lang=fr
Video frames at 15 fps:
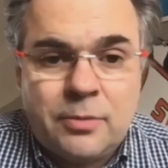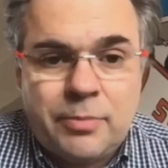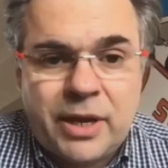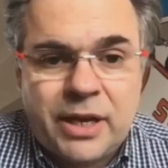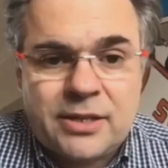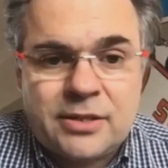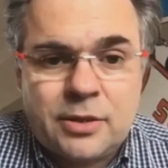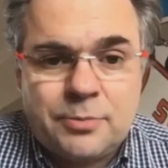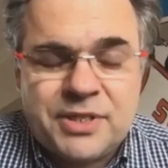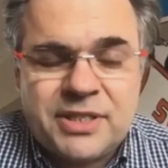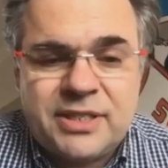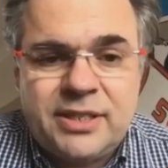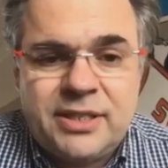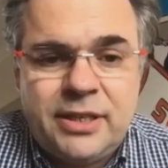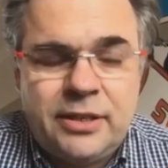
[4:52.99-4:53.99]
Par exemple,
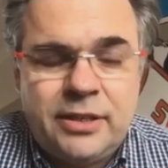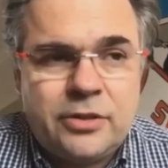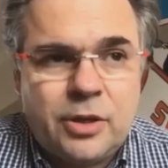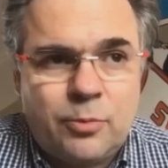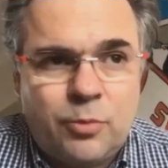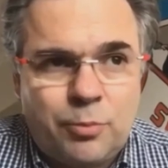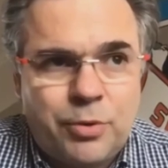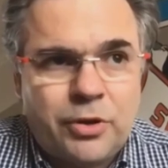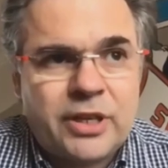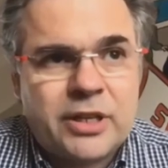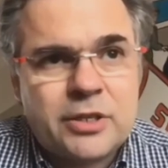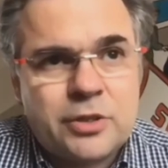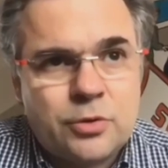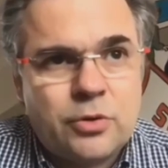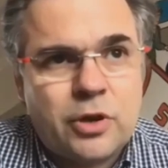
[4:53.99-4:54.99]
si dans mon plan
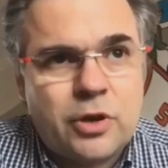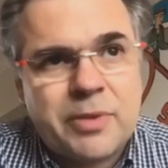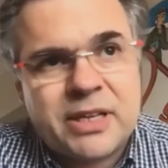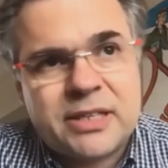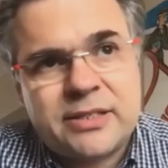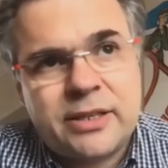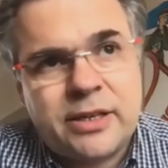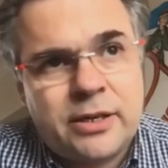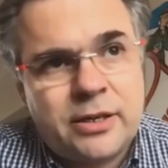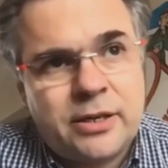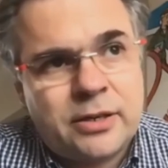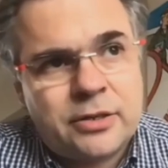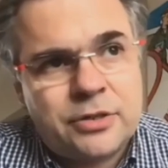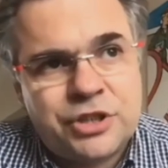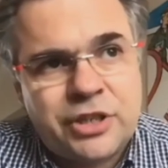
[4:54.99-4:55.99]
d'action
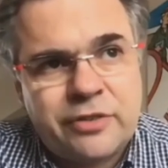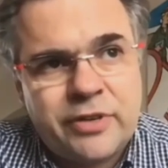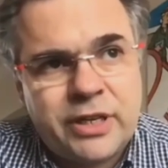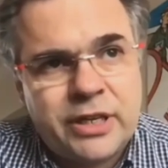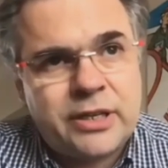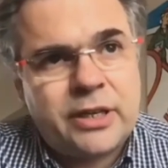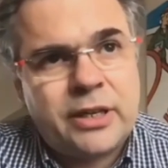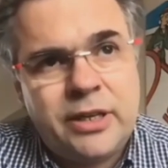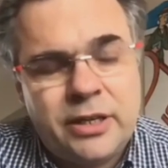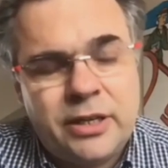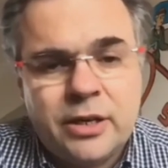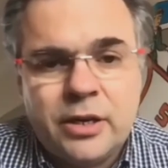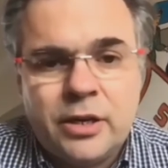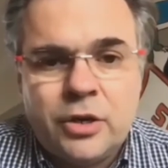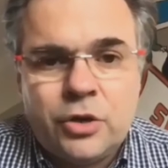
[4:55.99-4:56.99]
commercial, j'avais écrit
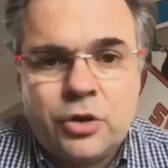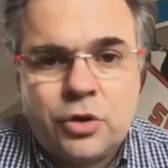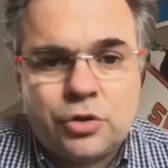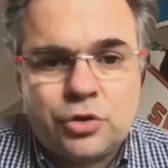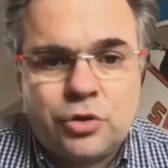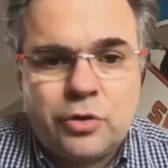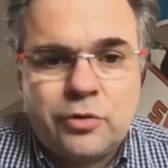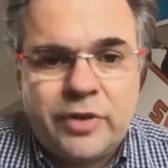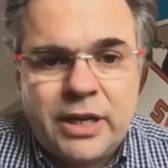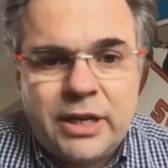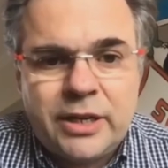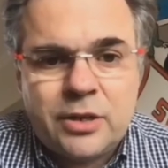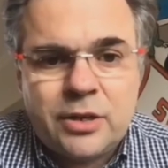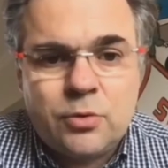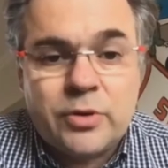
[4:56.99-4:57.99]
que je devais
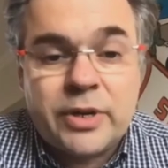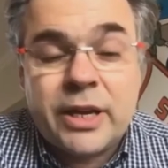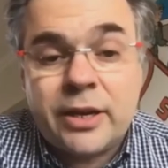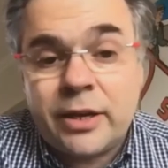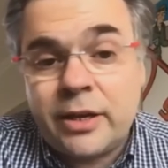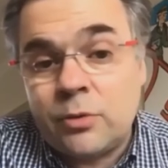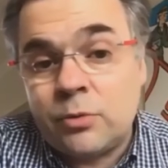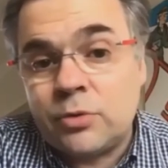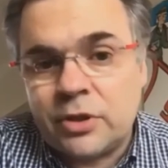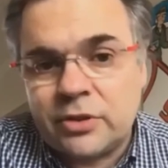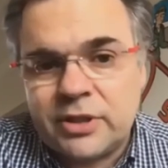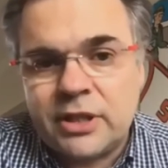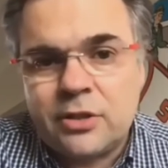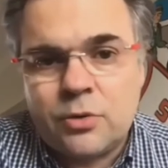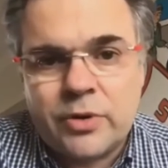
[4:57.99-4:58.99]
aller conquérir ou
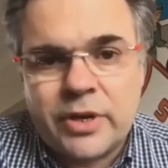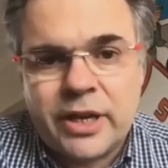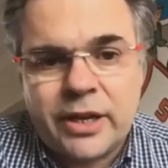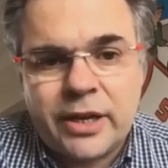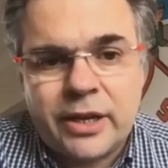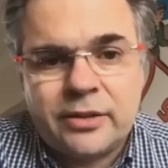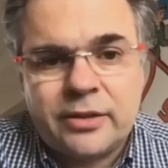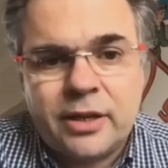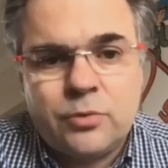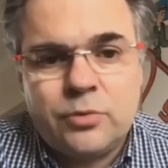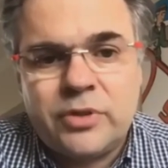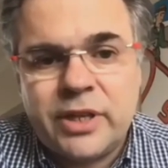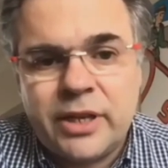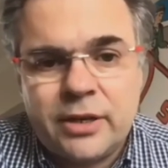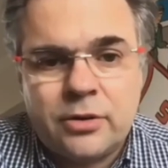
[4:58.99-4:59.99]
tenter de conquérir tel ou
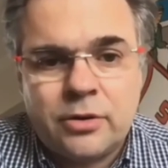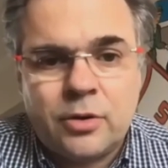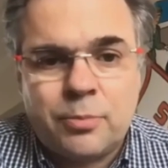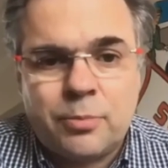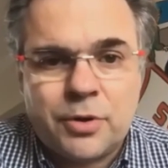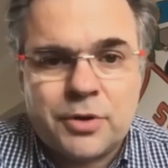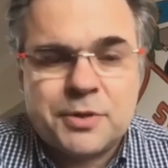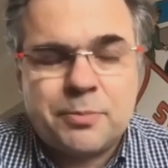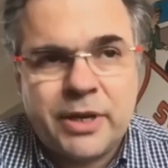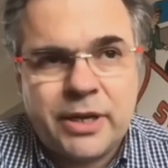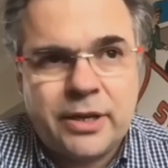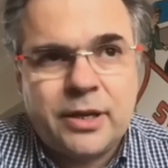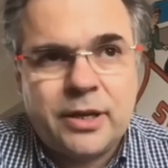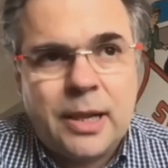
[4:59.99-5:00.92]
tel euh, prospect,